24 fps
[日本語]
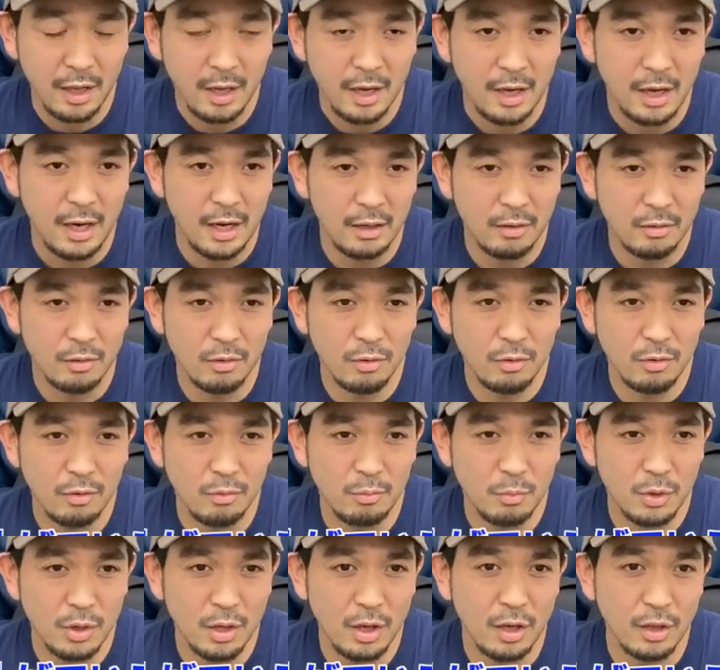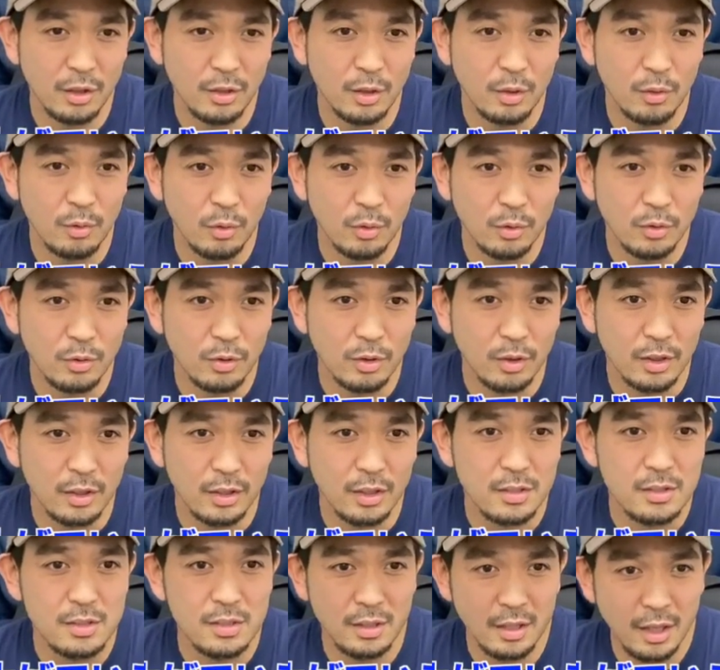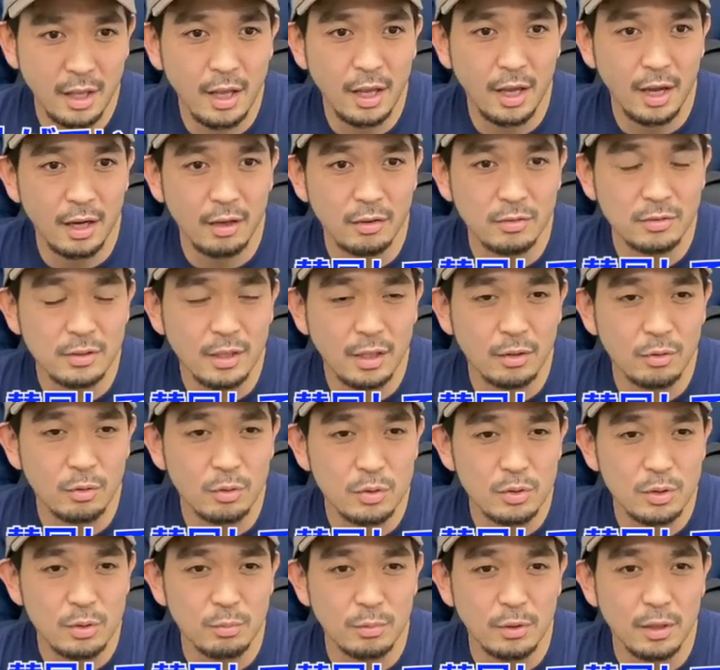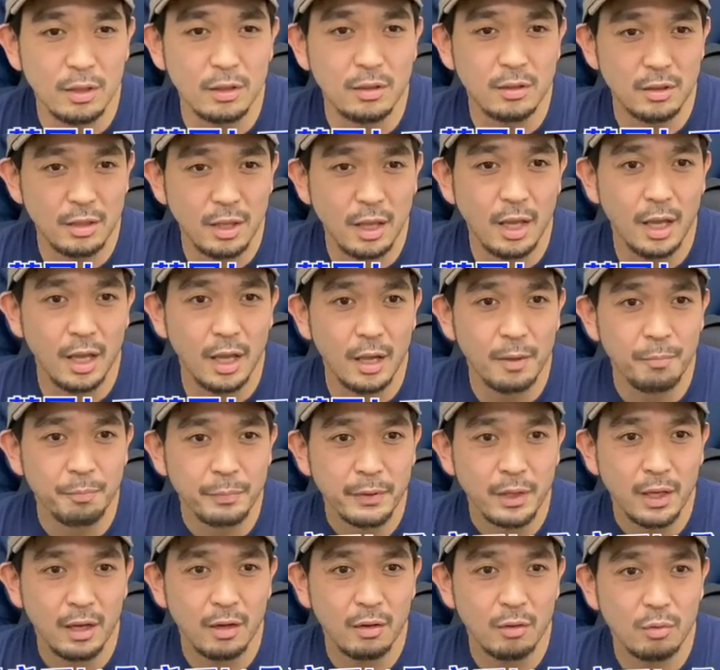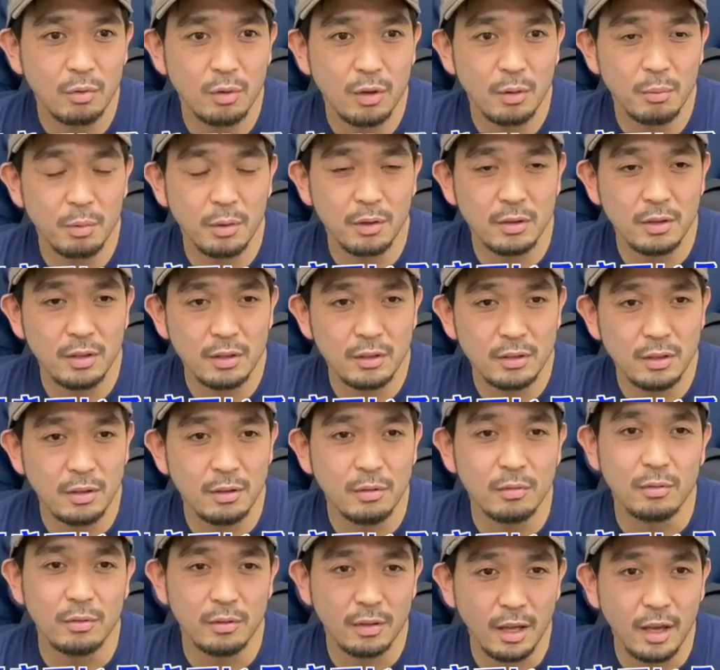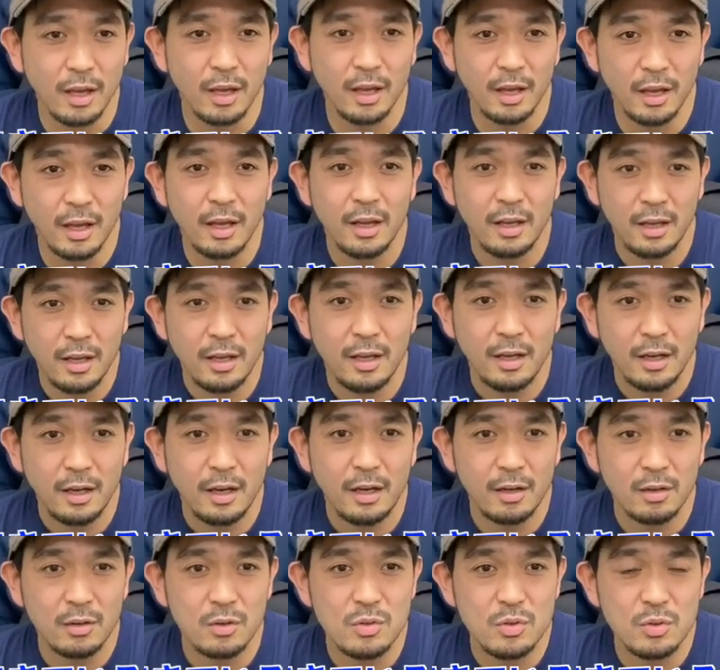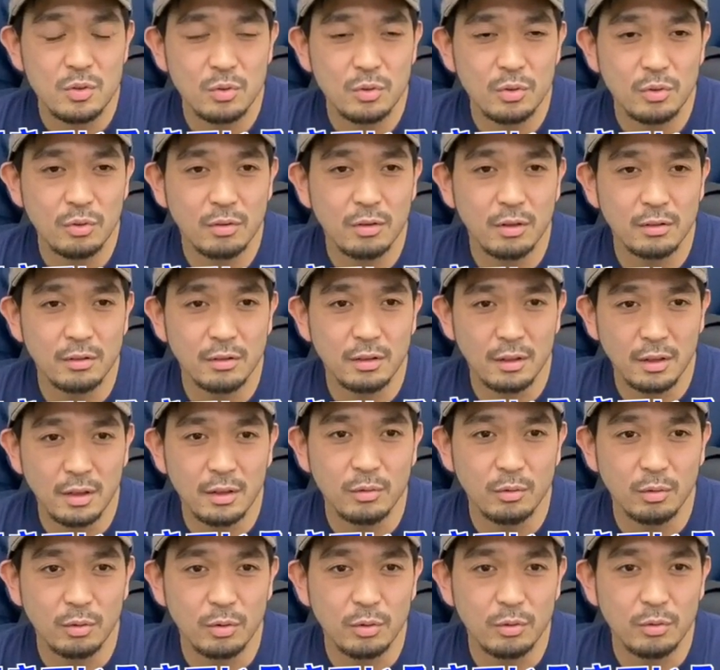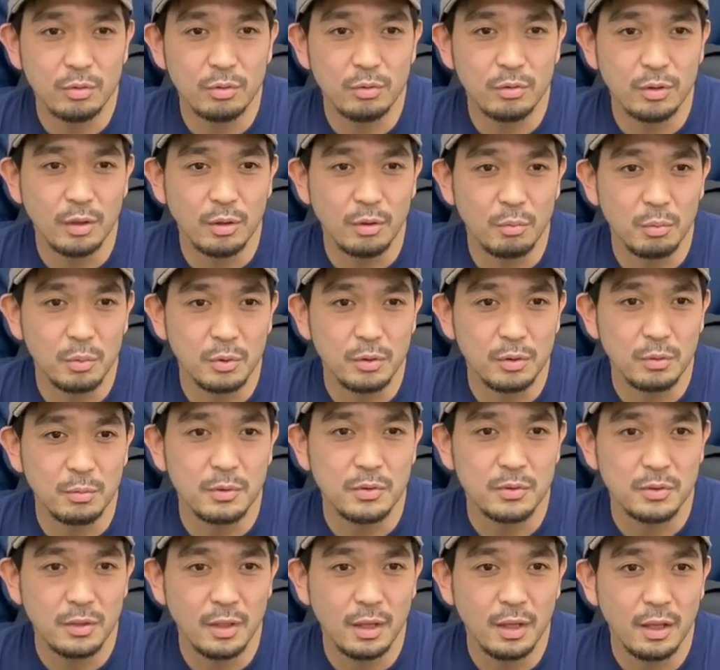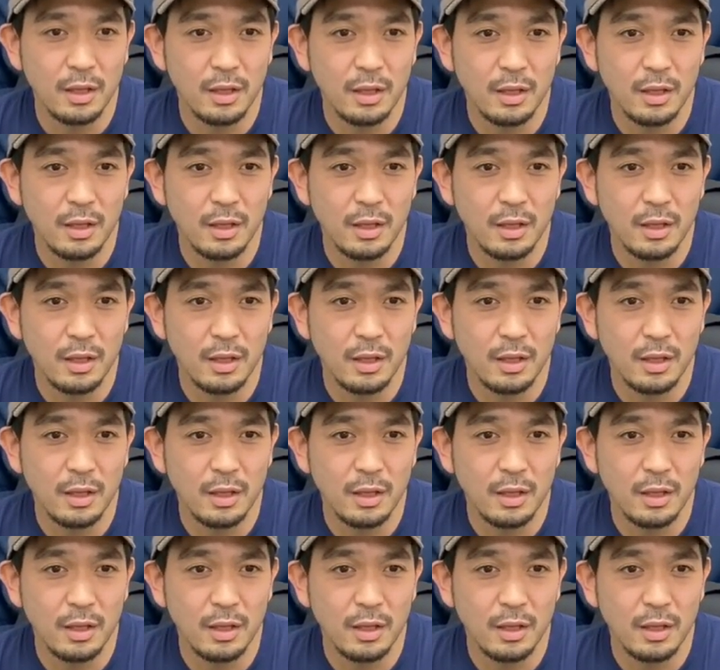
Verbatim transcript: 盛り上げていこうっていう形で、賛同してもらって、コラボができてるので、非常に良かったなというふうには思ってますね。